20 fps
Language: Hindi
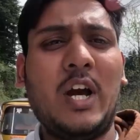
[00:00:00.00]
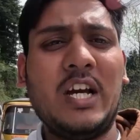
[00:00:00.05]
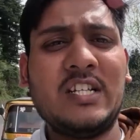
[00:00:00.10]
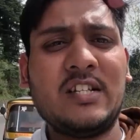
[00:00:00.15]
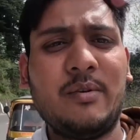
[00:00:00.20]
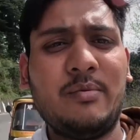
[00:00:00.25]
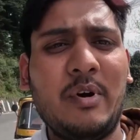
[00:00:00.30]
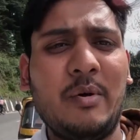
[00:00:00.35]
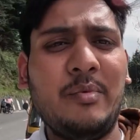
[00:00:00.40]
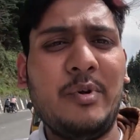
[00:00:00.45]
तो
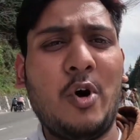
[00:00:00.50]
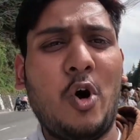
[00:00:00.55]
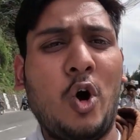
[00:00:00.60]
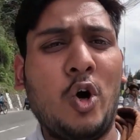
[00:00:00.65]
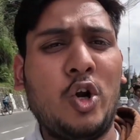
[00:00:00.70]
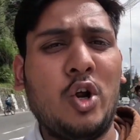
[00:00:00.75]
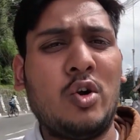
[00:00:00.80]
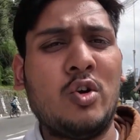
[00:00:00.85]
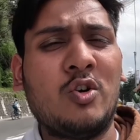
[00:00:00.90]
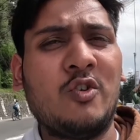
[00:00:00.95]
वही अभी हमने
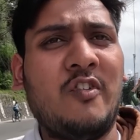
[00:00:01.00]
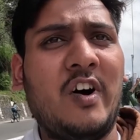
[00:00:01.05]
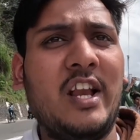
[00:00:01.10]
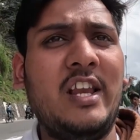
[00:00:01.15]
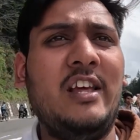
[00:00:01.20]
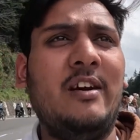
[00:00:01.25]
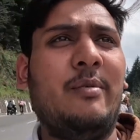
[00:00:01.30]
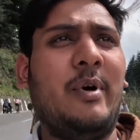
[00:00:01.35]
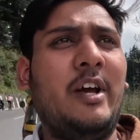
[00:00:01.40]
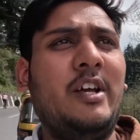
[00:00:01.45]
ऑटो रुकवा
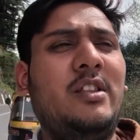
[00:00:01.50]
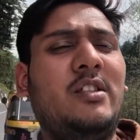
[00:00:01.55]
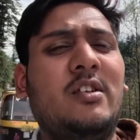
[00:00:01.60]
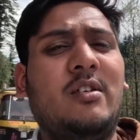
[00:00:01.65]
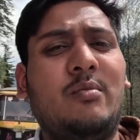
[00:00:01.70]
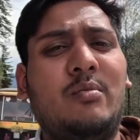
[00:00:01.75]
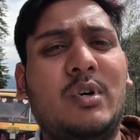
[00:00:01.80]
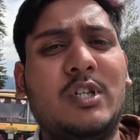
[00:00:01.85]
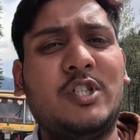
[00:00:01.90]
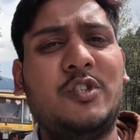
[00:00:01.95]
लिया भाई
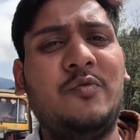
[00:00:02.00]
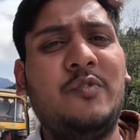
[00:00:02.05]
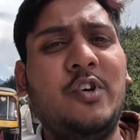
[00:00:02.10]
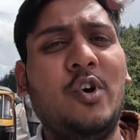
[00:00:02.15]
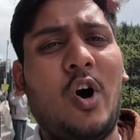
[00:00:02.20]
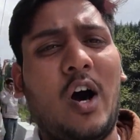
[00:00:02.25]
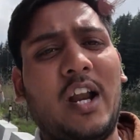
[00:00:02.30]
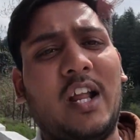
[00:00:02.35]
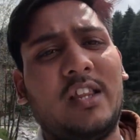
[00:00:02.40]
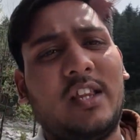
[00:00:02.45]
इतना मस्त
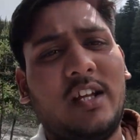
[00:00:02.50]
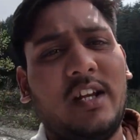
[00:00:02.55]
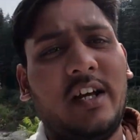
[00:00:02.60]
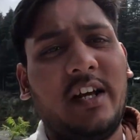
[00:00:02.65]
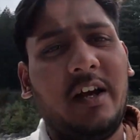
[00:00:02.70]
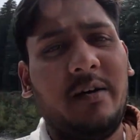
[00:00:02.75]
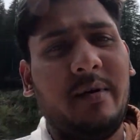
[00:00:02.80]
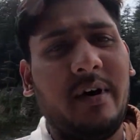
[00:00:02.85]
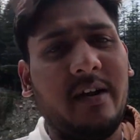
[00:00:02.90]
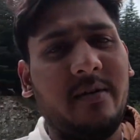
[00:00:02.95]
व्यू आ रहा था
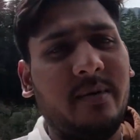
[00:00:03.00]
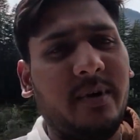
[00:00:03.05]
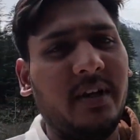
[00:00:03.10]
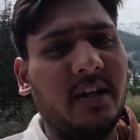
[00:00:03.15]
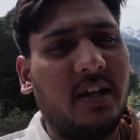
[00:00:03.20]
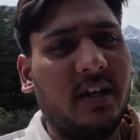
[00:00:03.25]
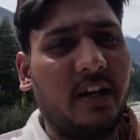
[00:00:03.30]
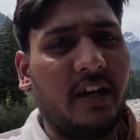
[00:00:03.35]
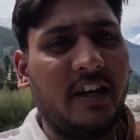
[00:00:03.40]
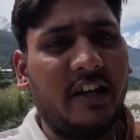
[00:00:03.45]
ना कि हमारा
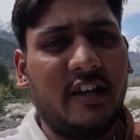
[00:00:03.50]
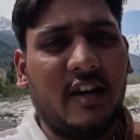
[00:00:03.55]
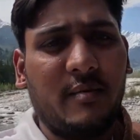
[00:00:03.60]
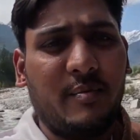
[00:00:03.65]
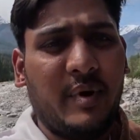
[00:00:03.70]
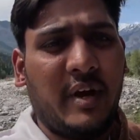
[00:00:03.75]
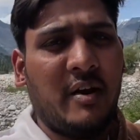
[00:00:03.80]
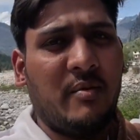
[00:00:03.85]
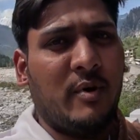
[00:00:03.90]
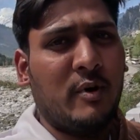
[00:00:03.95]
मन करा कि
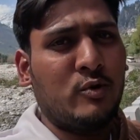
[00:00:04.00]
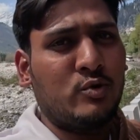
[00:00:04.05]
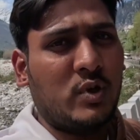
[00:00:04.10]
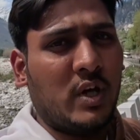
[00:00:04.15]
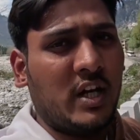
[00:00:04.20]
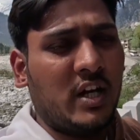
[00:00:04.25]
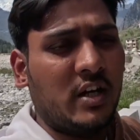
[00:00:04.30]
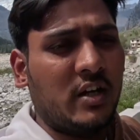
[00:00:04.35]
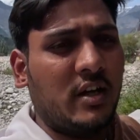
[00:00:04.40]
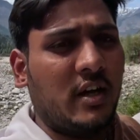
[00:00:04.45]
यहाँ पे एक बार
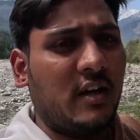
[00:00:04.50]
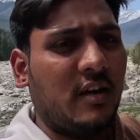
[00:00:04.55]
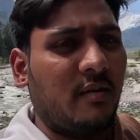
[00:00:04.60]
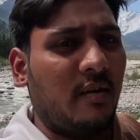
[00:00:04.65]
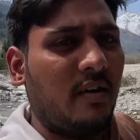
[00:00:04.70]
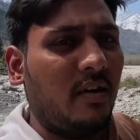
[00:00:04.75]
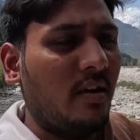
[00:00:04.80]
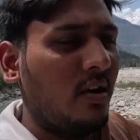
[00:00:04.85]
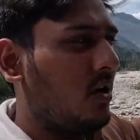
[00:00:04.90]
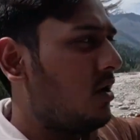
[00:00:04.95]
उतर के देखा
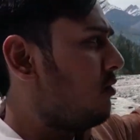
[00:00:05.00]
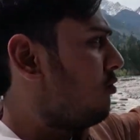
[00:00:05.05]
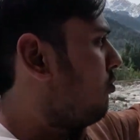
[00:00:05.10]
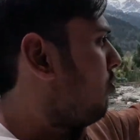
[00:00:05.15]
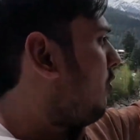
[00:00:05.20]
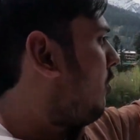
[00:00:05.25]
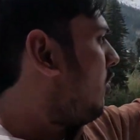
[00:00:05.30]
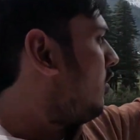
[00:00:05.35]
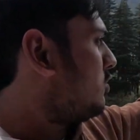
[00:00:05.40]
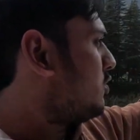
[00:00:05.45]
भाई
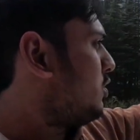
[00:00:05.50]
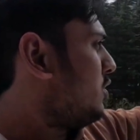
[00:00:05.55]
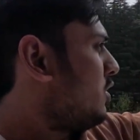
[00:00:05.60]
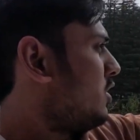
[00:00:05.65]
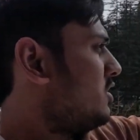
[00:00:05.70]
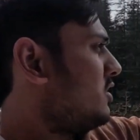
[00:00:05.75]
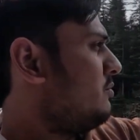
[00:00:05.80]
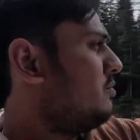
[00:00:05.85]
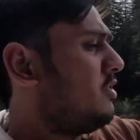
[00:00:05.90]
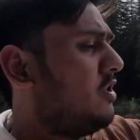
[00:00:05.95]
बहुत ही
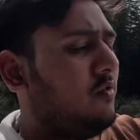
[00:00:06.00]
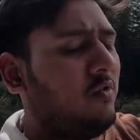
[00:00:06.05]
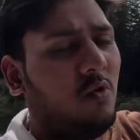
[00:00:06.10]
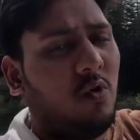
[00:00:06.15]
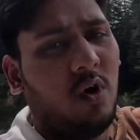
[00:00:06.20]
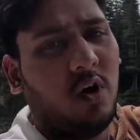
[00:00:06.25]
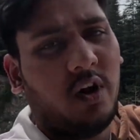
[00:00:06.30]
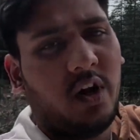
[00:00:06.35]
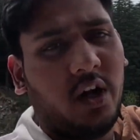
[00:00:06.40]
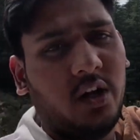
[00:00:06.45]
गजब का
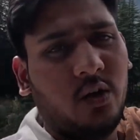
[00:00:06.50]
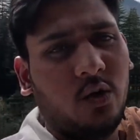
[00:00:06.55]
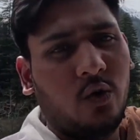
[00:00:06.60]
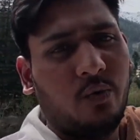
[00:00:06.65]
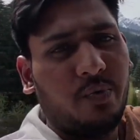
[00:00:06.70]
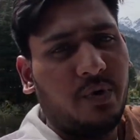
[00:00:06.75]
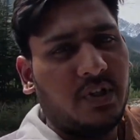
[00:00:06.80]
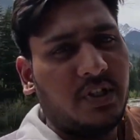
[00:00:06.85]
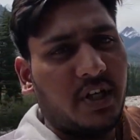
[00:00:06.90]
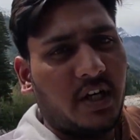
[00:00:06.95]
व्यू लग रहा है
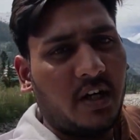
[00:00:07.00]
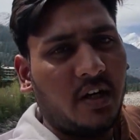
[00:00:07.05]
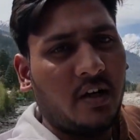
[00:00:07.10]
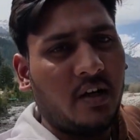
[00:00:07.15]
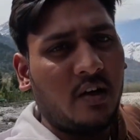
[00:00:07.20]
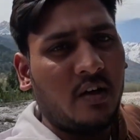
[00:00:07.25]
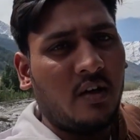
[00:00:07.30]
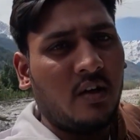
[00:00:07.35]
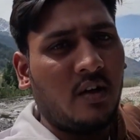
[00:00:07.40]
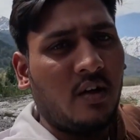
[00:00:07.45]
देखो पीछे
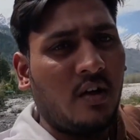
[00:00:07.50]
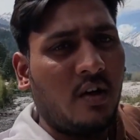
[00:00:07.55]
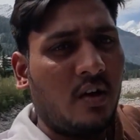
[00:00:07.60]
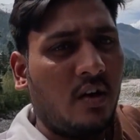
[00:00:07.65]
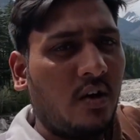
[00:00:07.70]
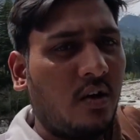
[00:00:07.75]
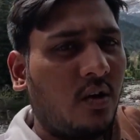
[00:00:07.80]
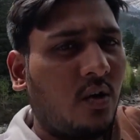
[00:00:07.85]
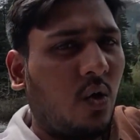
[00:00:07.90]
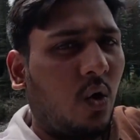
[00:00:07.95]

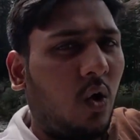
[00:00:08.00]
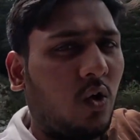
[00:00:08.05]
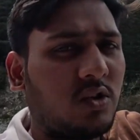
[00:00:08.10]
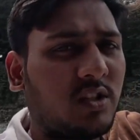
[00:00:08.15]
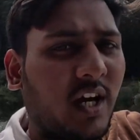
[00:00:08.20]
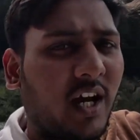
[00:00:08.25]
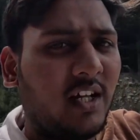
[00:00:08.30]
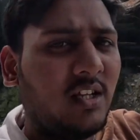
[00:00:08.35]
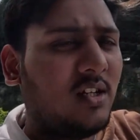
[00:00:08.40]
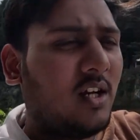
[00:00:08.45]
और
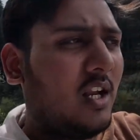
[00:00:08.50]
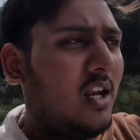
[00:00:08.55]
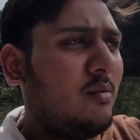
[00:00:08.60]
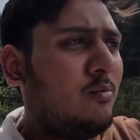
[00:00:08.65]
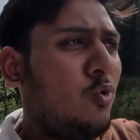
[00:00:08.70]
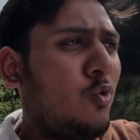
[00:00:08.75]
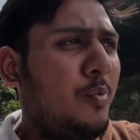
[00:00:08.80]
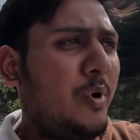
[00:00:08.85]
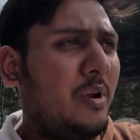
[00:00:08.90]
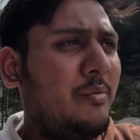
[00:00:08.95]
शायद कल
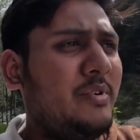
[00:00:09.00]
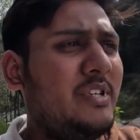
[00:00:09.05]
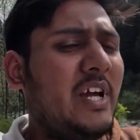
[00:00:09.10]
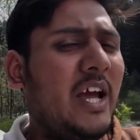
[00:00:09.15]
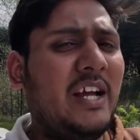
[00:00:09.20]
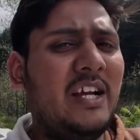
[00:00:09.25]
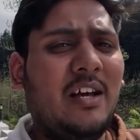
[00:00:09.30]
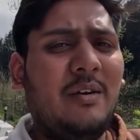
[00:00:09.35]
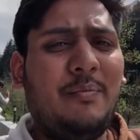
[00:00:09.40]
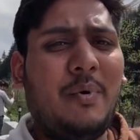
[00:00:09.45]
हम ऊपर भी
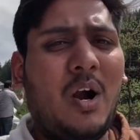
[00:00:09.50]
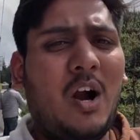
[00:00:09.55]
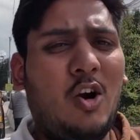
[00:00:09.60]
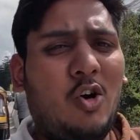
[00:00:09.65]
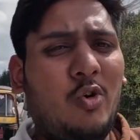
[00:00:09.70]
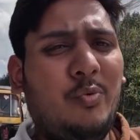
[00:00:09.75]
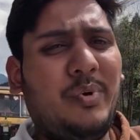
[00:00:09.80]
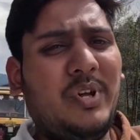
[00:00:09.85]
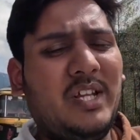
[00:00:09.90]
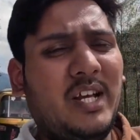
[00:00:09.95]
जाएंगे
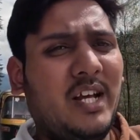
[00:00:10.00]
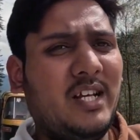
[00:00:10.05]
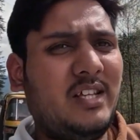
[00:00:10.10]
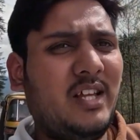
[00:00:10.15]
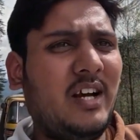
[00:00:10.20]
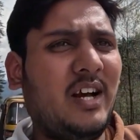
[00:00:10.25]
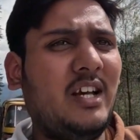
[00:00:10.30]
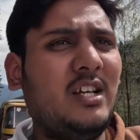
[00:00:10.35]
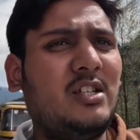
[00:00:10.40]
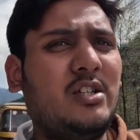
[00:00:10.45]
पहाड़ों पे
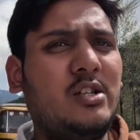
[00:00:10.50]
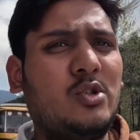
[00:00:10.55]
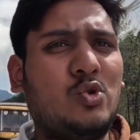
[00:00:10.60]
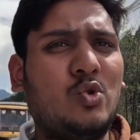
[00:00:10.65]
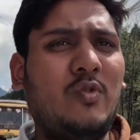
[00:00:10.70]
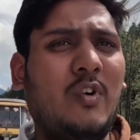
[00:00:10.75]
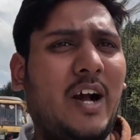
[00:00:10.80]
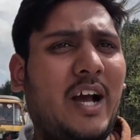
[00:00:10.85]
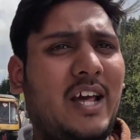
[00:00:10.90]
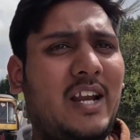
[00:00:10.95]
देखते हैं कहीं
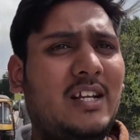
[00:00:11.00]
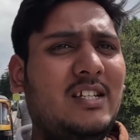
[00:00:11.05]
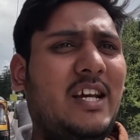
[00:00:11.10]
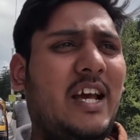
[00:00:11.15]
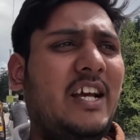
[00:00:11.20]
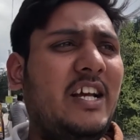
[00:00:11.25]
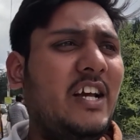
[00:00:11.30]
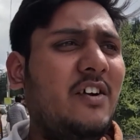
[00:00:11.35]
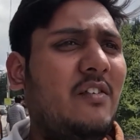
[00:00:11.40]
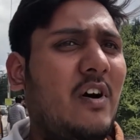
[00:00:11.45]
शीशू वगैरह
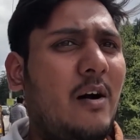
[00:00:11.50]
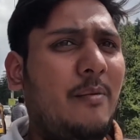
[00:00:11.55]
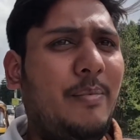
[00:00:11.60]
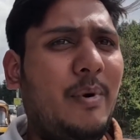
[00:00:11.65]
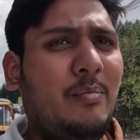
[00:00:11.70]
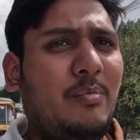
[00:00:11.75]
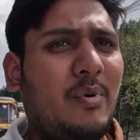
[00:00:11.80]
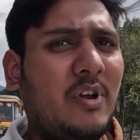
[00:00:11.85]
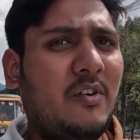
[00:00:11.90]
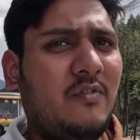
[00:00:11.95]
जाएंगे वहाँ
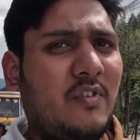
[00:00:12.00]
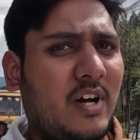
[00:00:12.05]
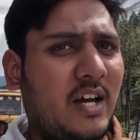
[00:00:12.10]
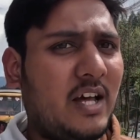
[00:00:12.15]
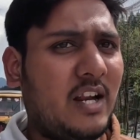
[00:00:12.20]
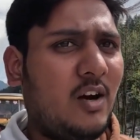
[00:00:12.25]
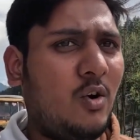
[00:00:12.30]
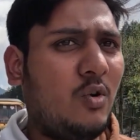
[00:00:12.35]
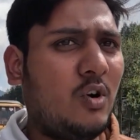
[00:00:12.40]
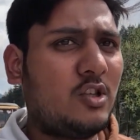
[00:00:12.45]
पे बर्फ़
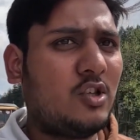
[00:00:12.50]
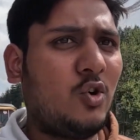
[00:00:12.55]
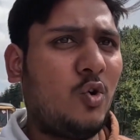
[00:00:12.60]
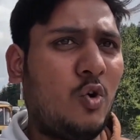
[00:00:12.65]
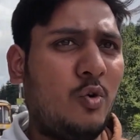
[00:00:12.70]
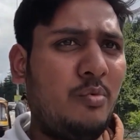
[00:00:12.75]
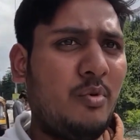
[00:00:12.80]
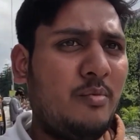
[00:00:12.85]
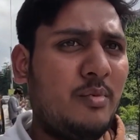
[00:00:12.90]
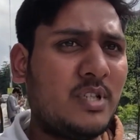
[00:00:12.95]
वगैरह होगा तो
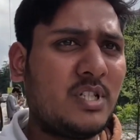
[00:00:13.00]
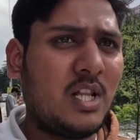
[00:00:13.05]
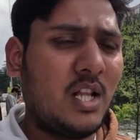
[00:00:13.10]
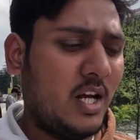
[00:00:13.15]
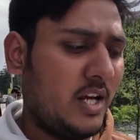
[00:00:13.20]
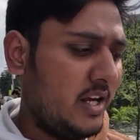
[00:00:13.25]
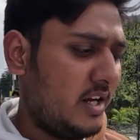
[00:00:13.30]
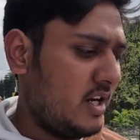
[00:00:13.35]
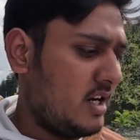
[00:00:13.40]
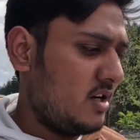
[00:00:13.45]
और भी मस्त
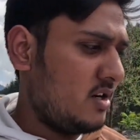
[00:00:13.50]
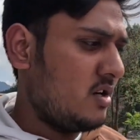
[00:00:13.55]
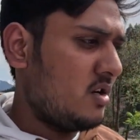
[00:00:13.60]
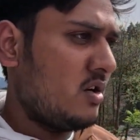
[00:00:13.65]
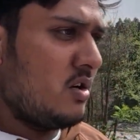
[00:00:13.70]
लगेगा